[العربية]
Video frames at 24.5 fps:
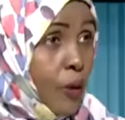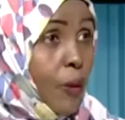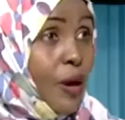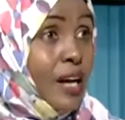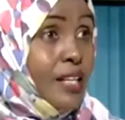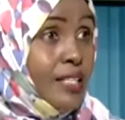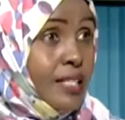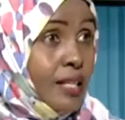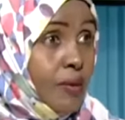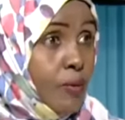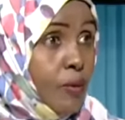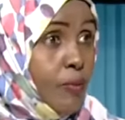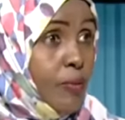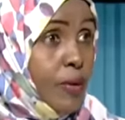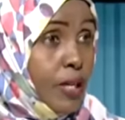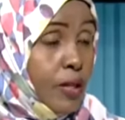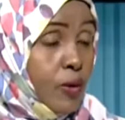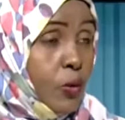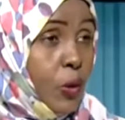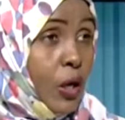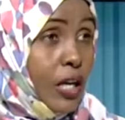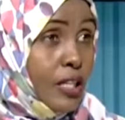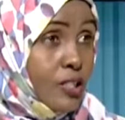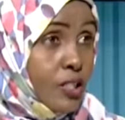أو أكثر من
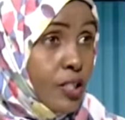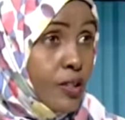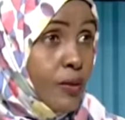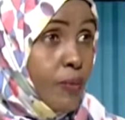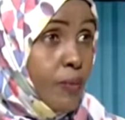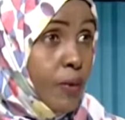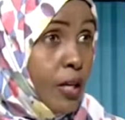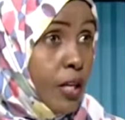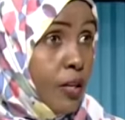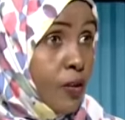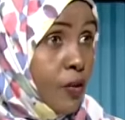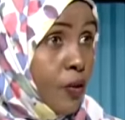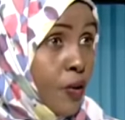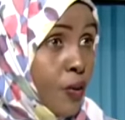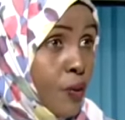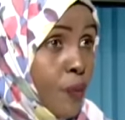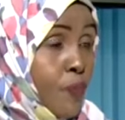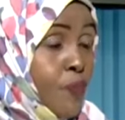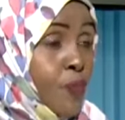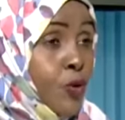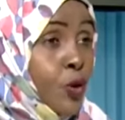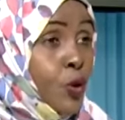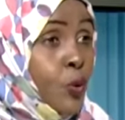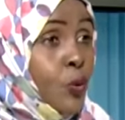110 مليون
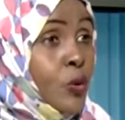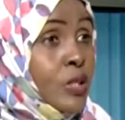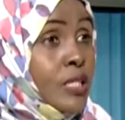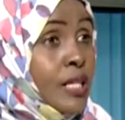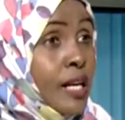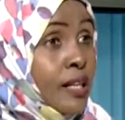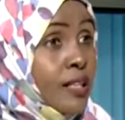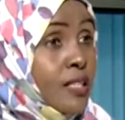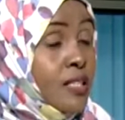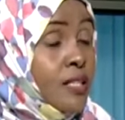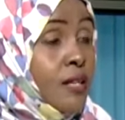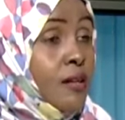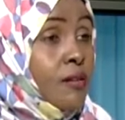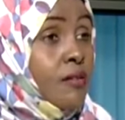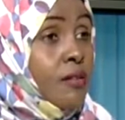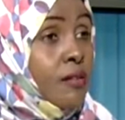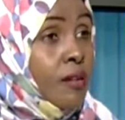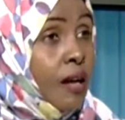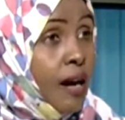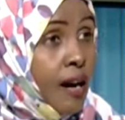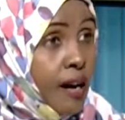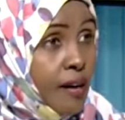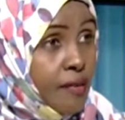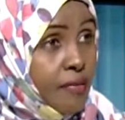وكذلك
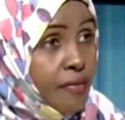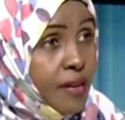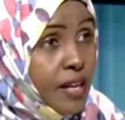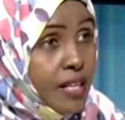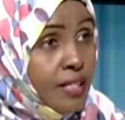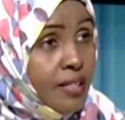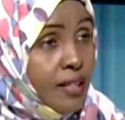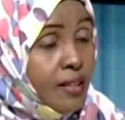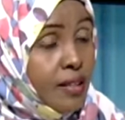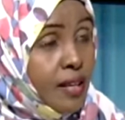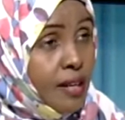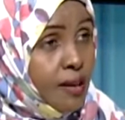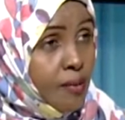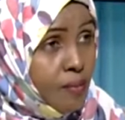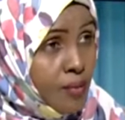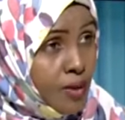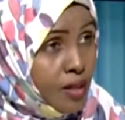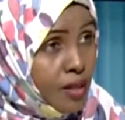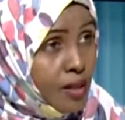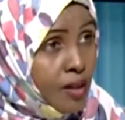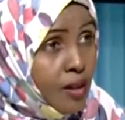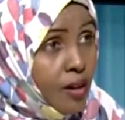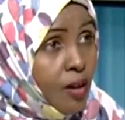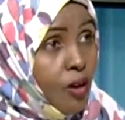سيتضاعف هذا الرقم
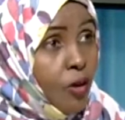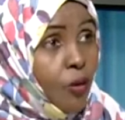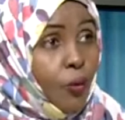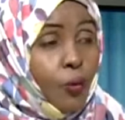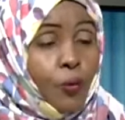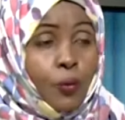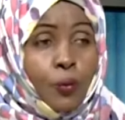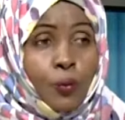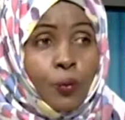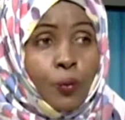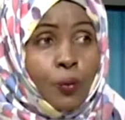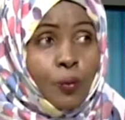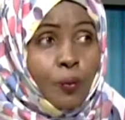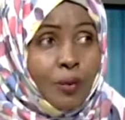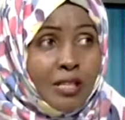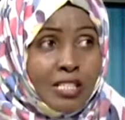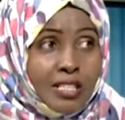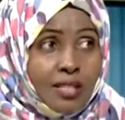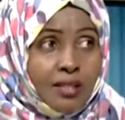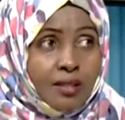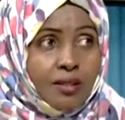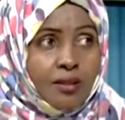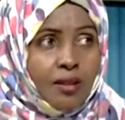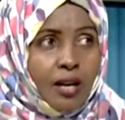
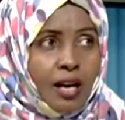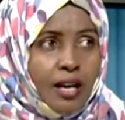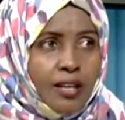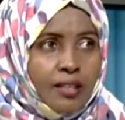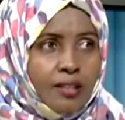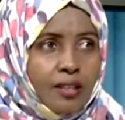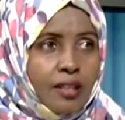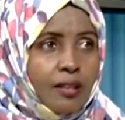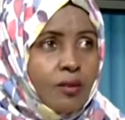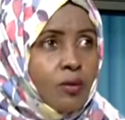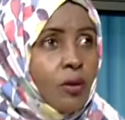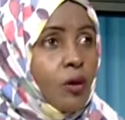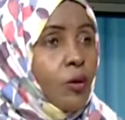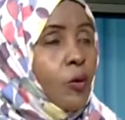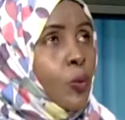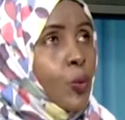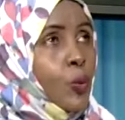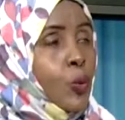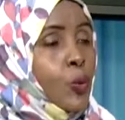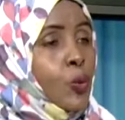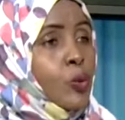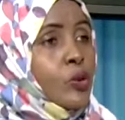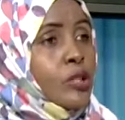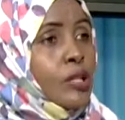ومصر أيضا
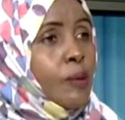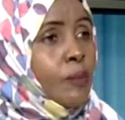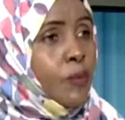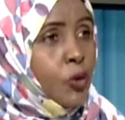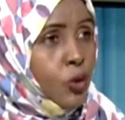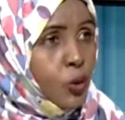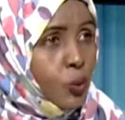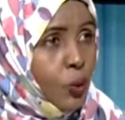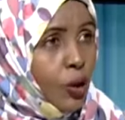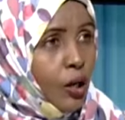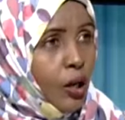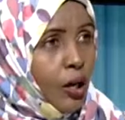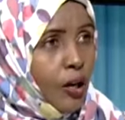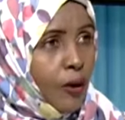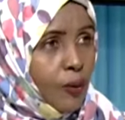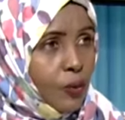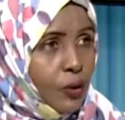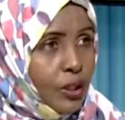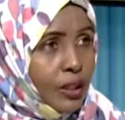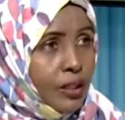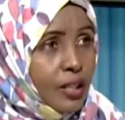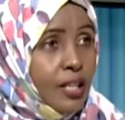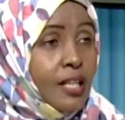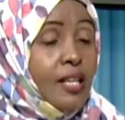وجميع دول
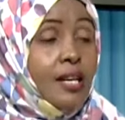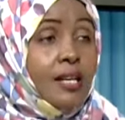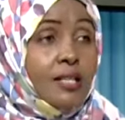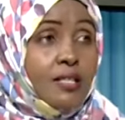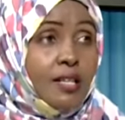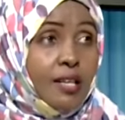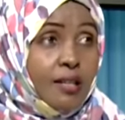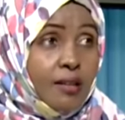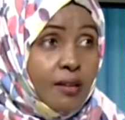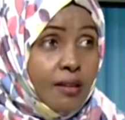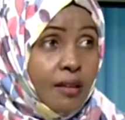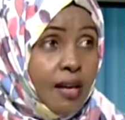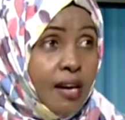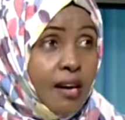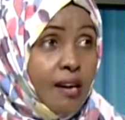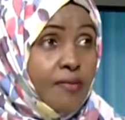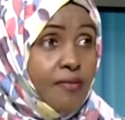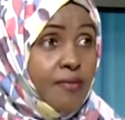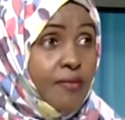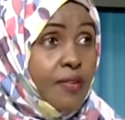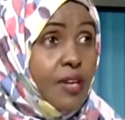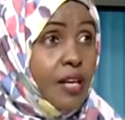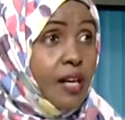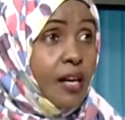حوض النيل
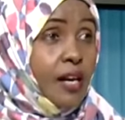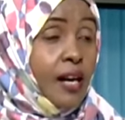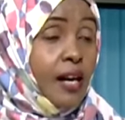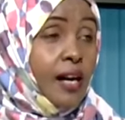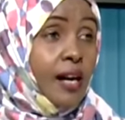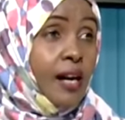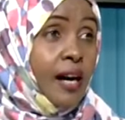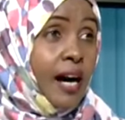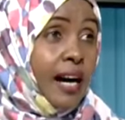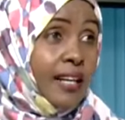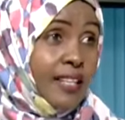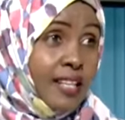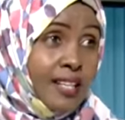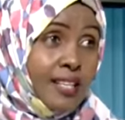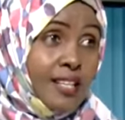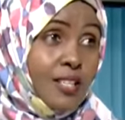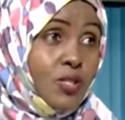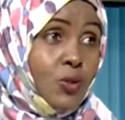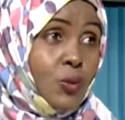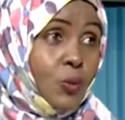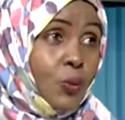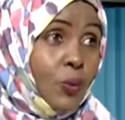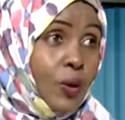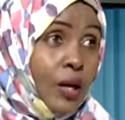سيتضاعف عدد
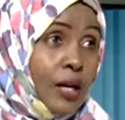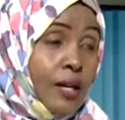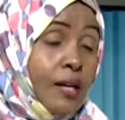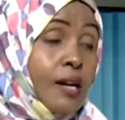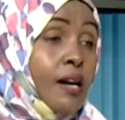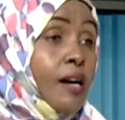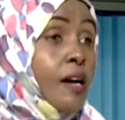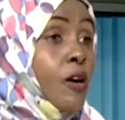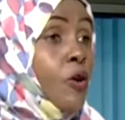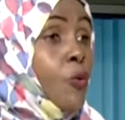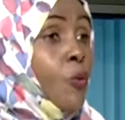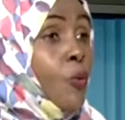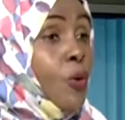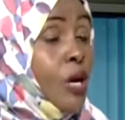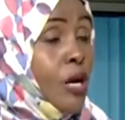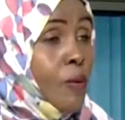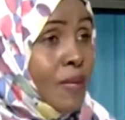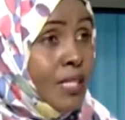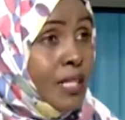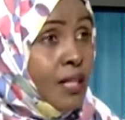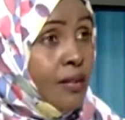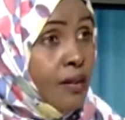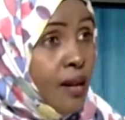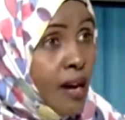السكان
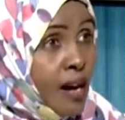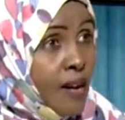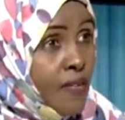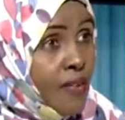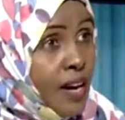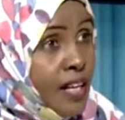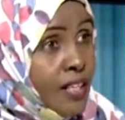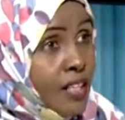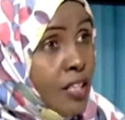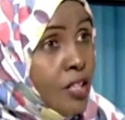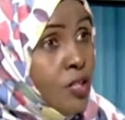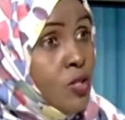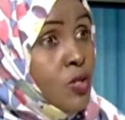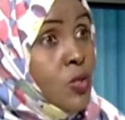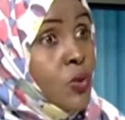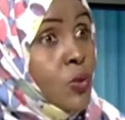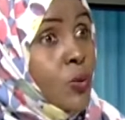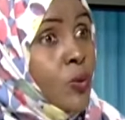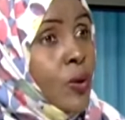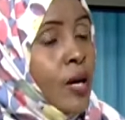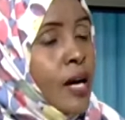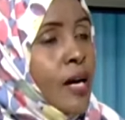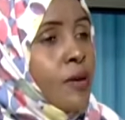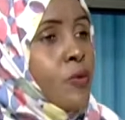كلما تضاعف عدد
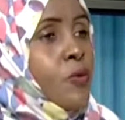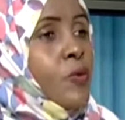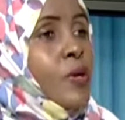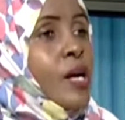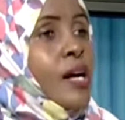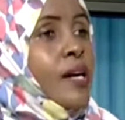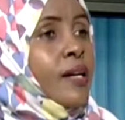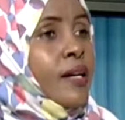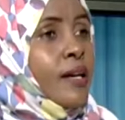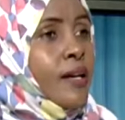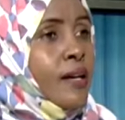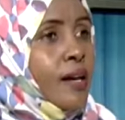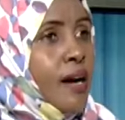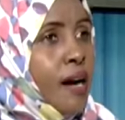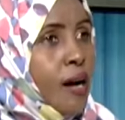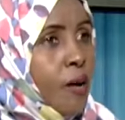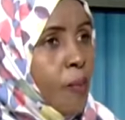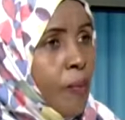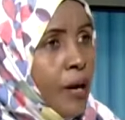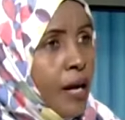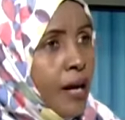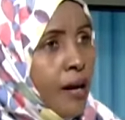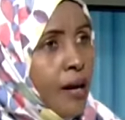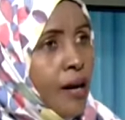السكان هناك
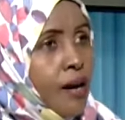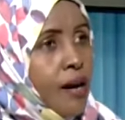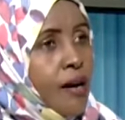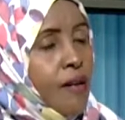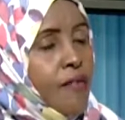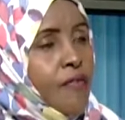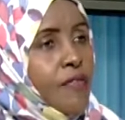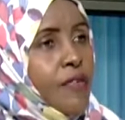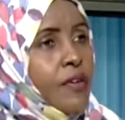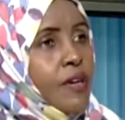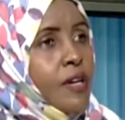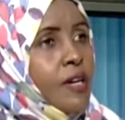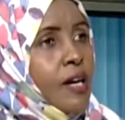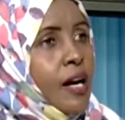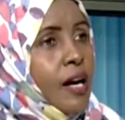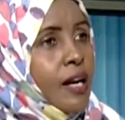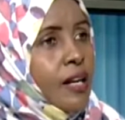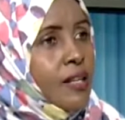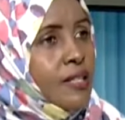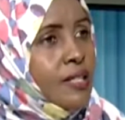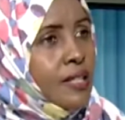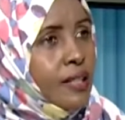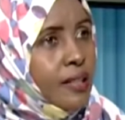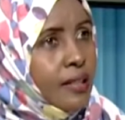رغبة في
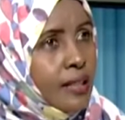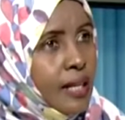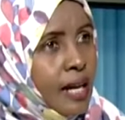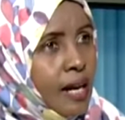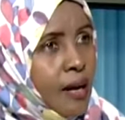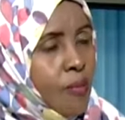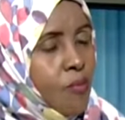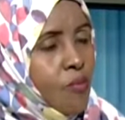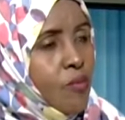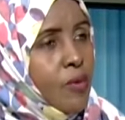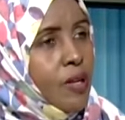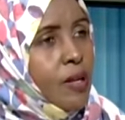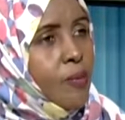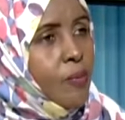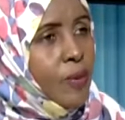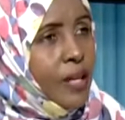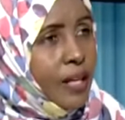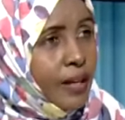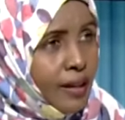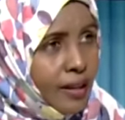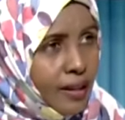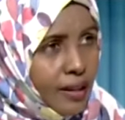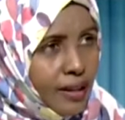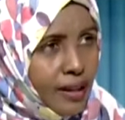الاستخدام
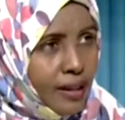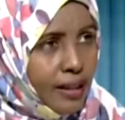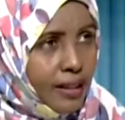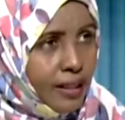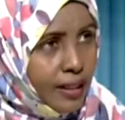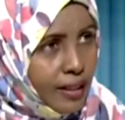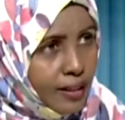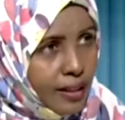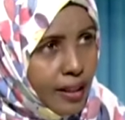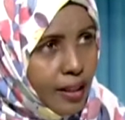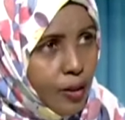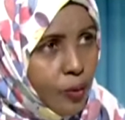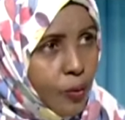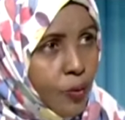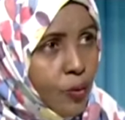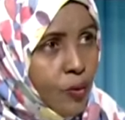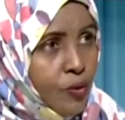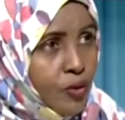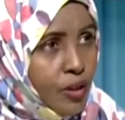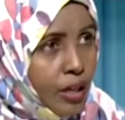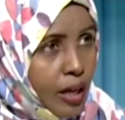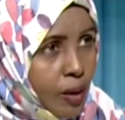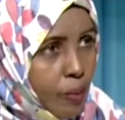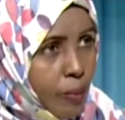لمياه النيل أكيد حيكون
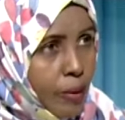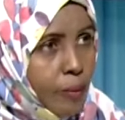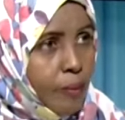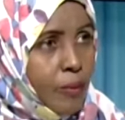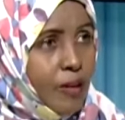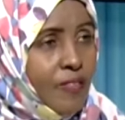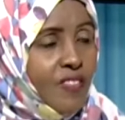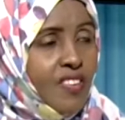في رغبة